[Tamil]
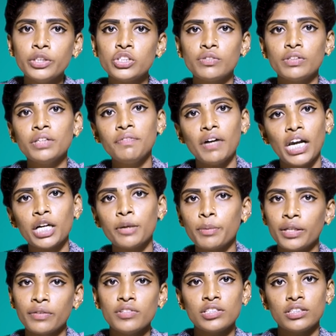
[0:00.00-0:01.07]
பிடிச்சி வந்து வழக்கு
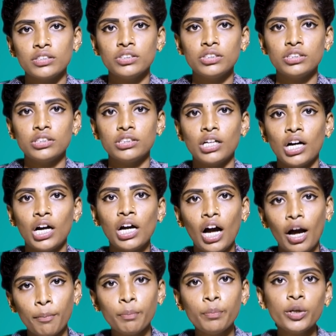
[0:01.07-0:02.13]
பதிவு செஞ்சுட்டு இருந்தாங்க
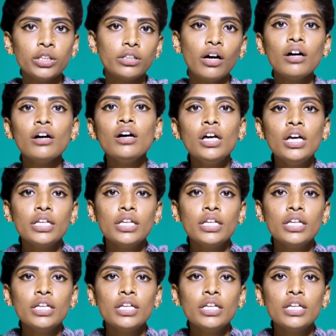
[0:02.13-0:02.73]
அப்போதான்